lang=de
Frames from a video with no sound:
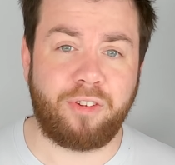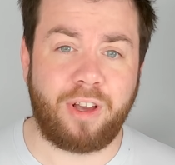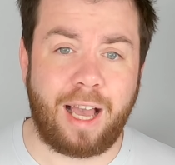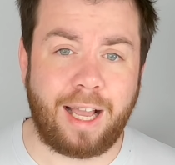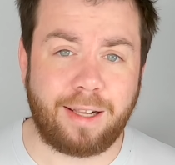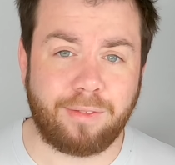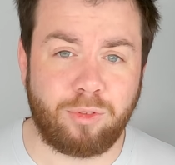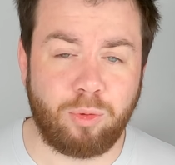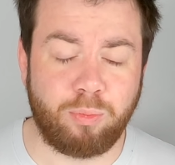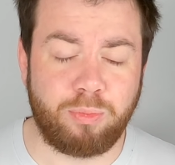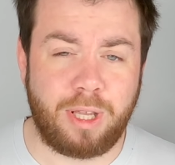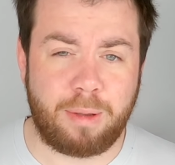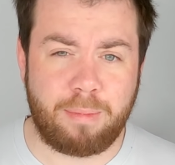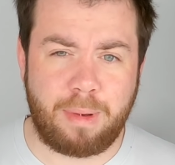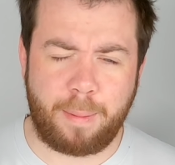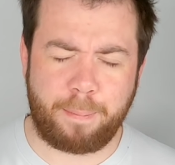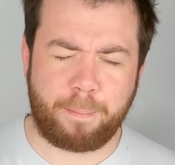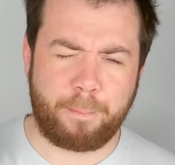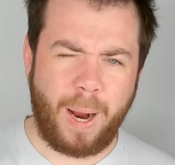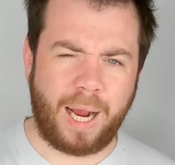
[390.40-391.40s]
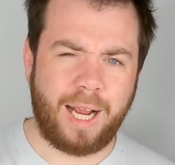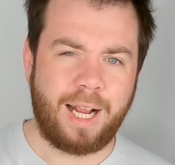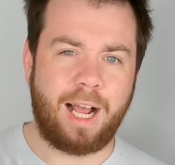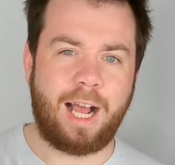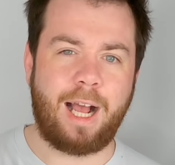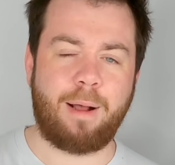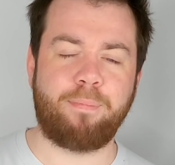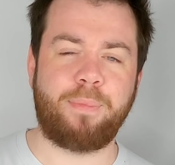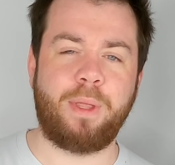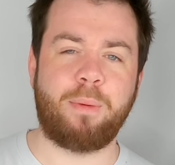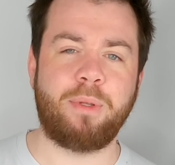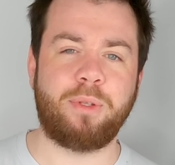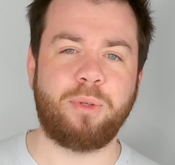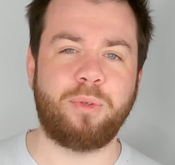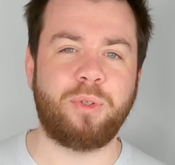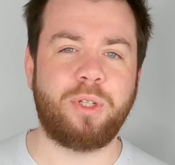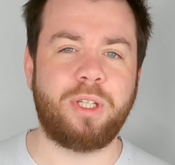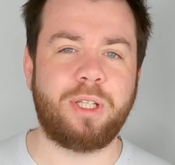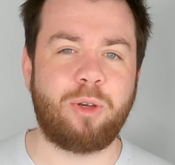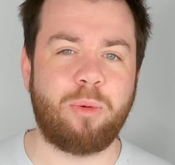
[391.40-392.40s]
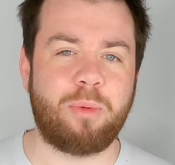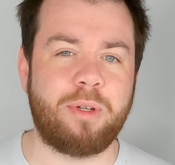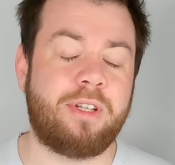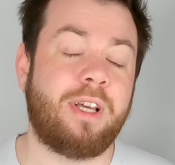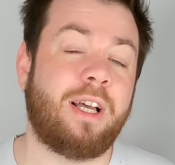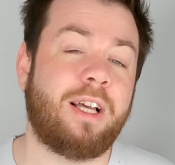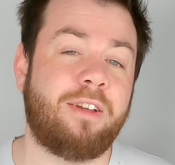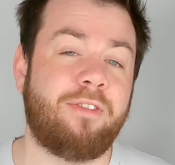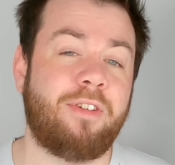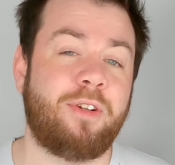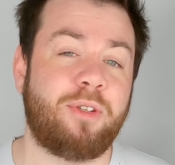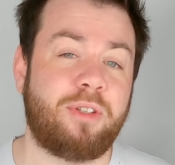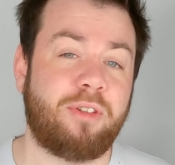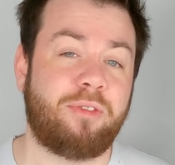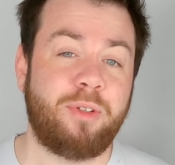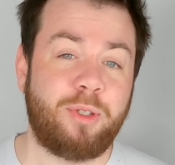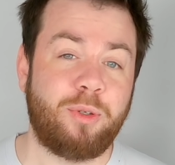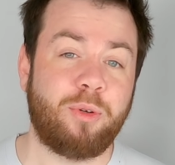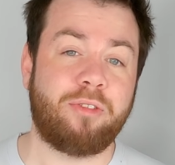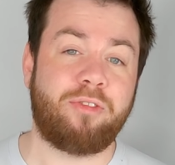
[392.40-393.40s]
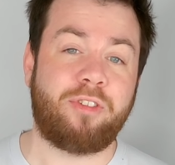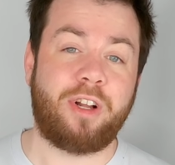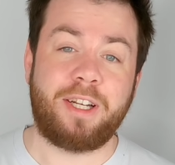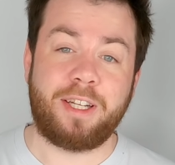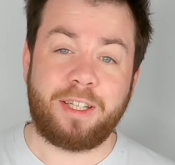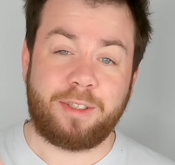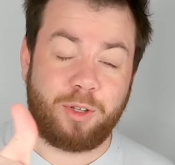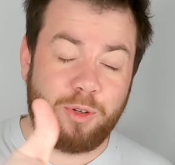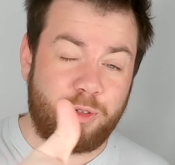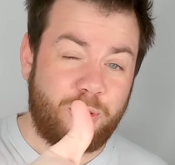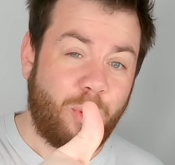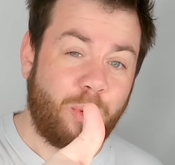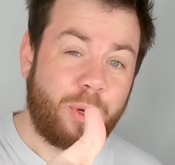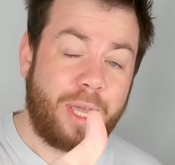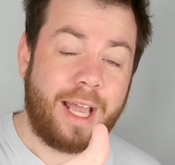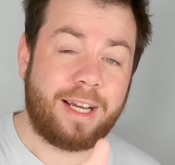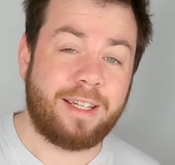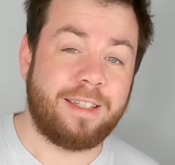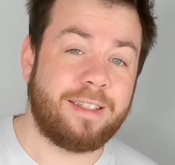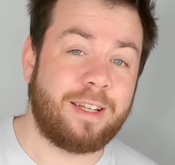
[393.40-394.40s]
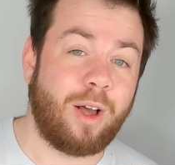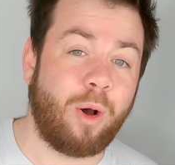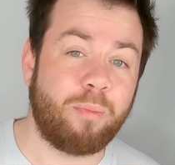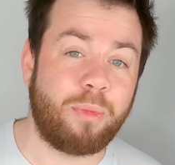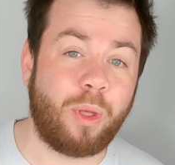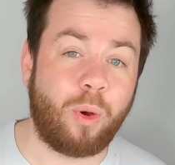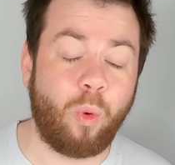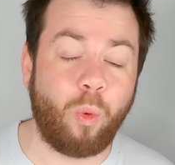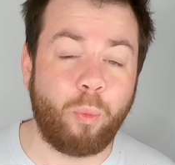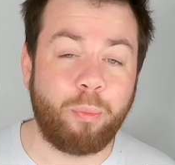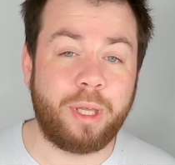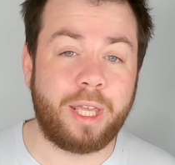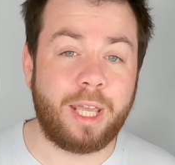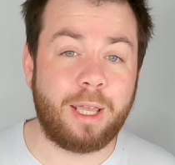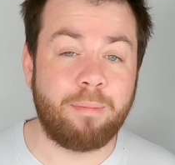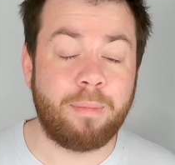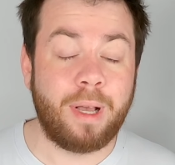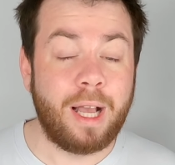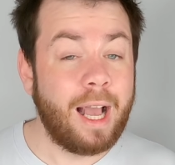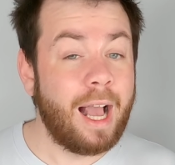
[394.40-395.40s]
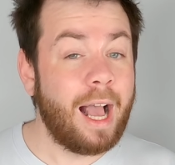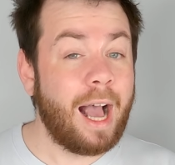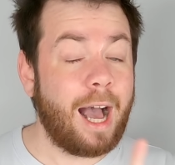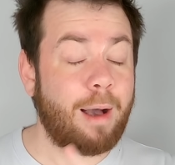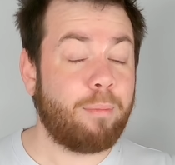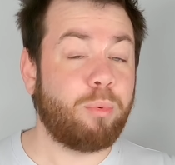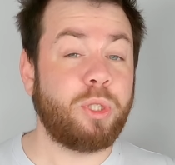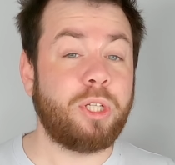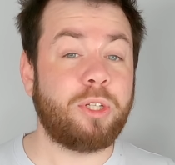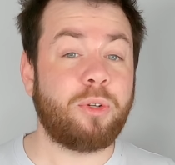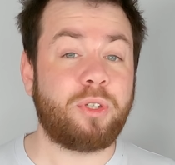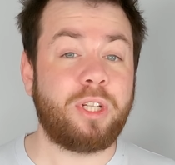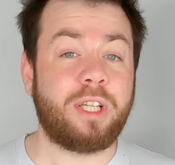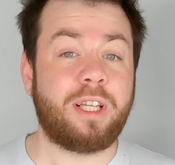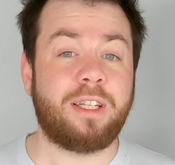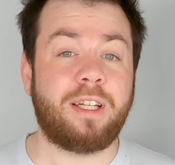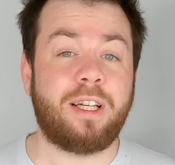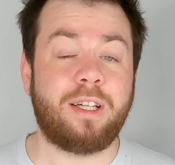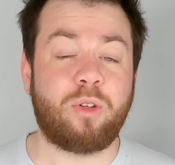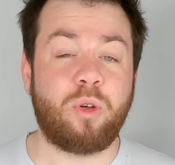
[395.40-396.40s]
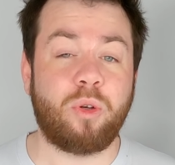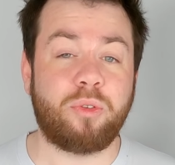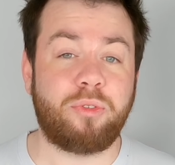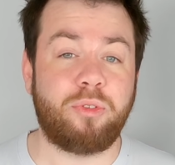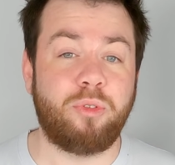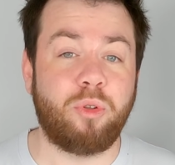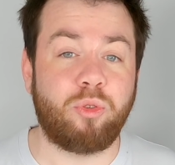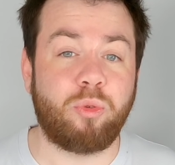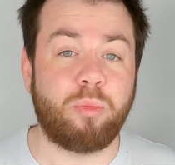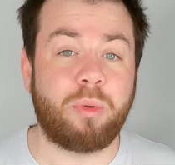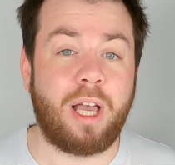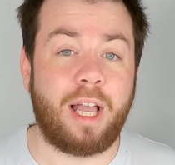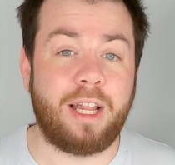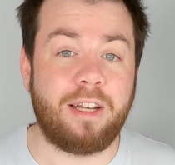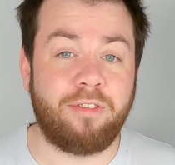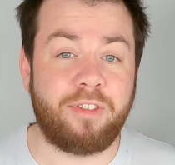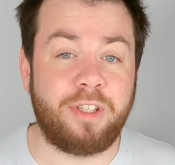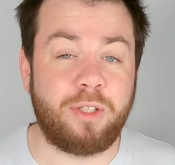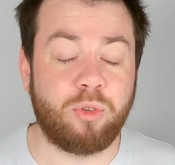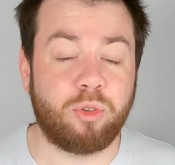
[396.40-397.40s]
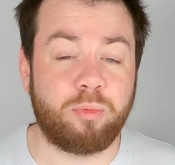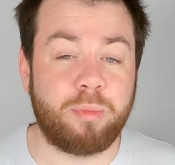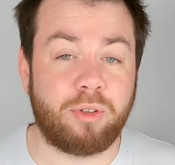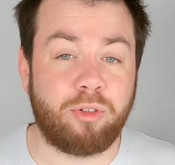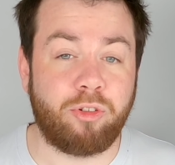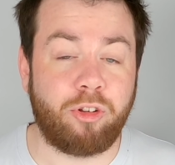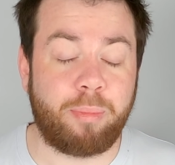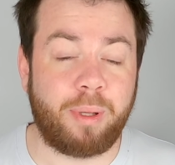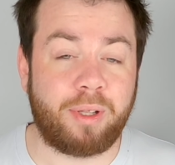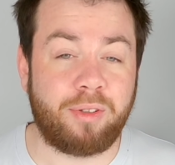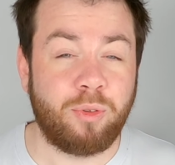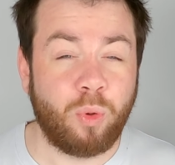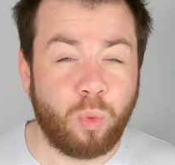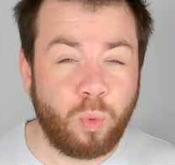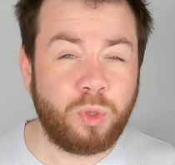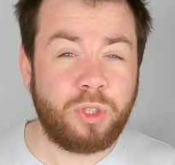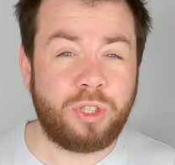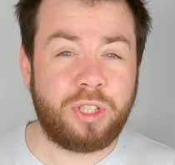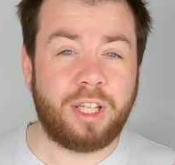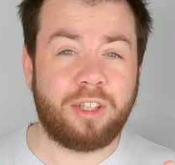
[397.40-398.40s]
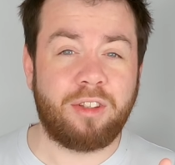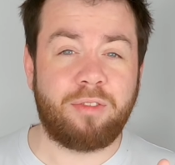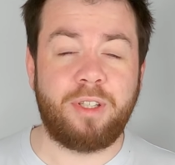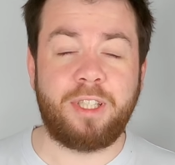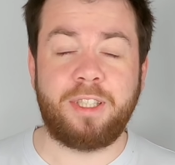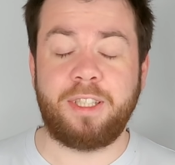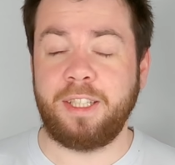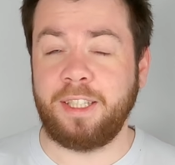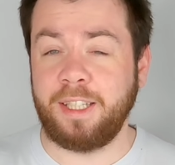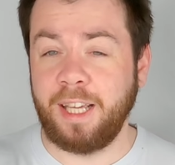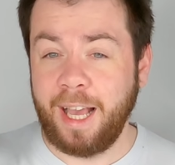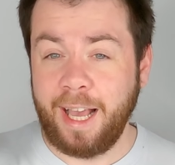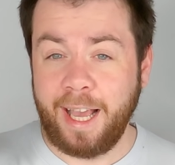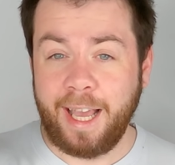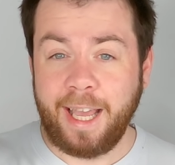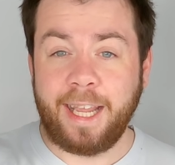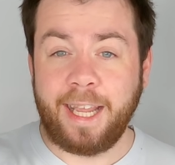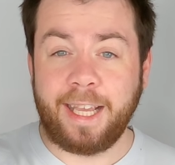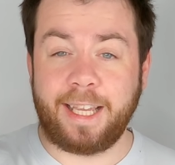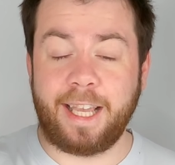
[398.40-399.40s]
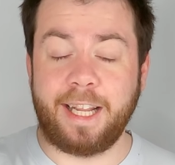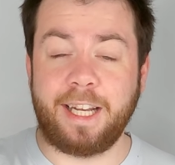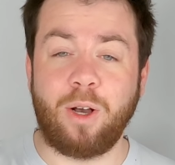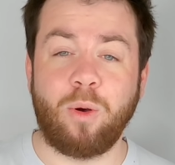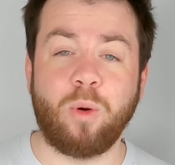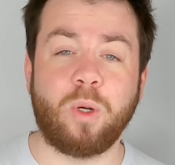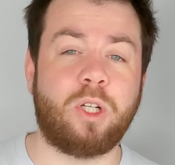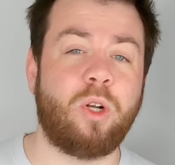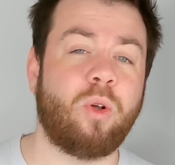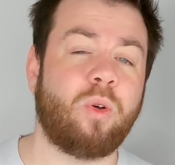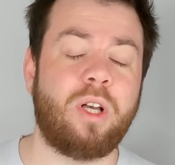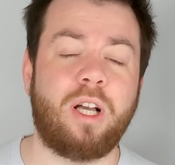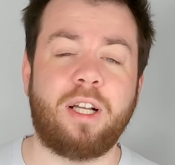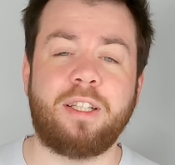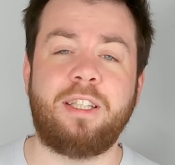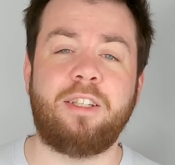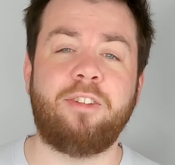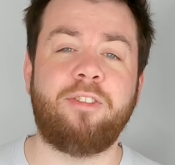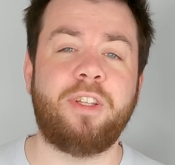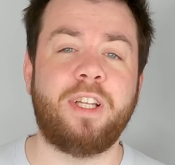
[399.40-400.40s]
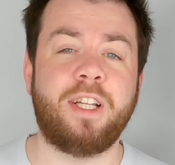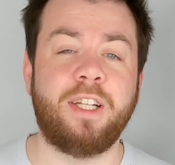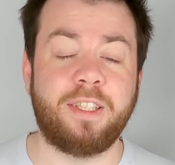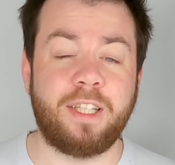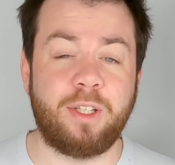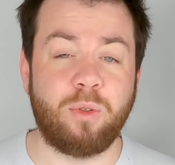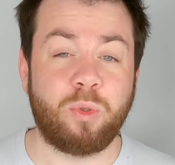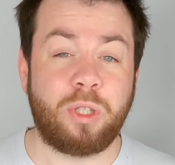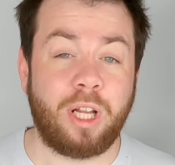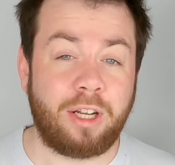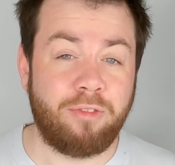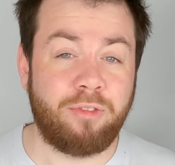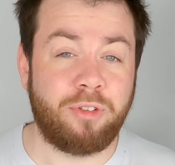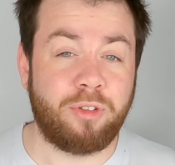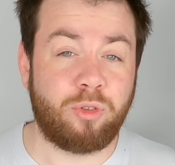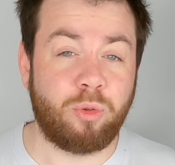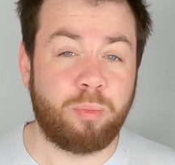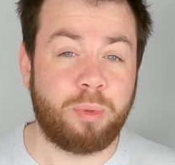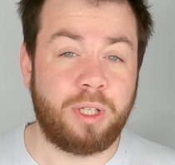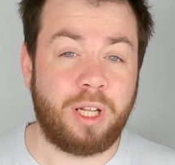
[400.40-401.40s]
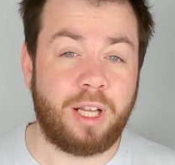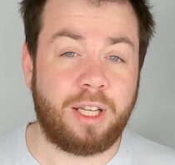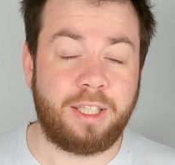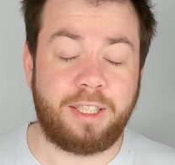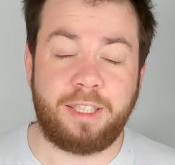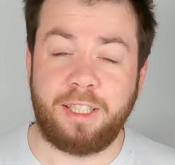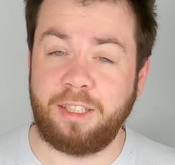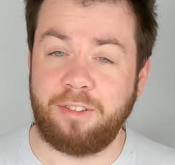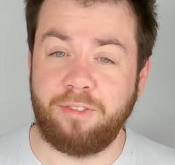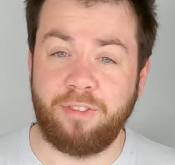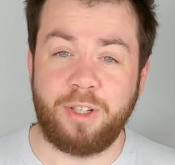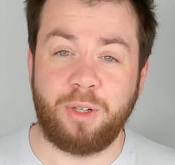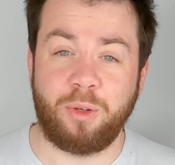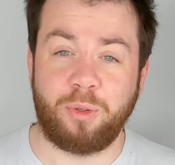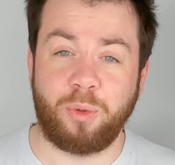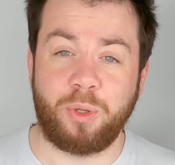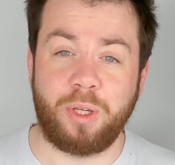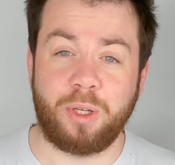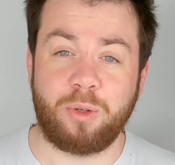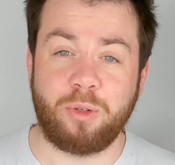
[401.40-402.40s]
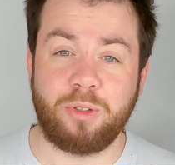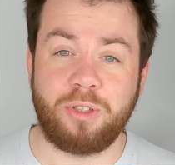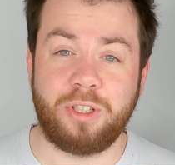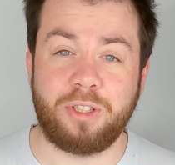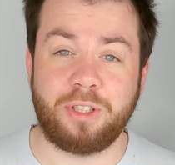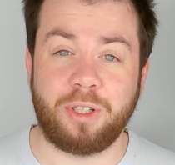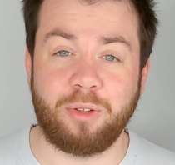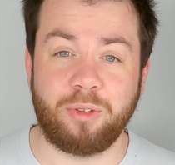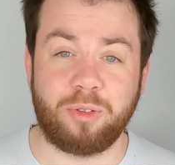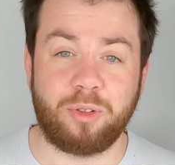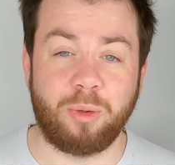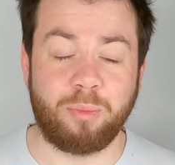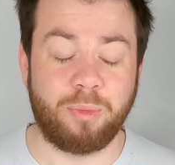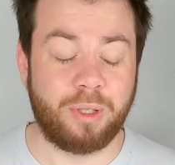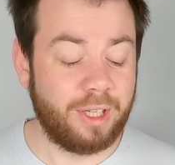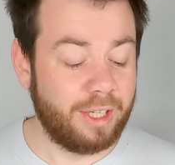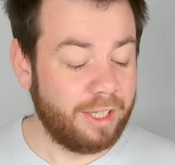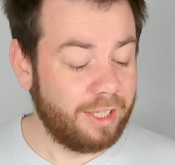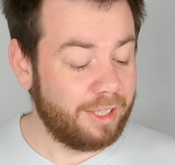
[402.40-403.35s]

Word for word: Fragen zum Thema habt, ab damit unten in die Kommentare. Wenn euch das Video gefallen hat, könnt ihr auch gerne einen Daumen nach oben geben. Abonniert auch den Kanal kostenlos, um keine Videos mehr zu verpassen. Und ganz wichtig, genau Glocke aktivieren, denn nur dann wirst du benachrichtigt, wenn auch neuer Content rauskommt.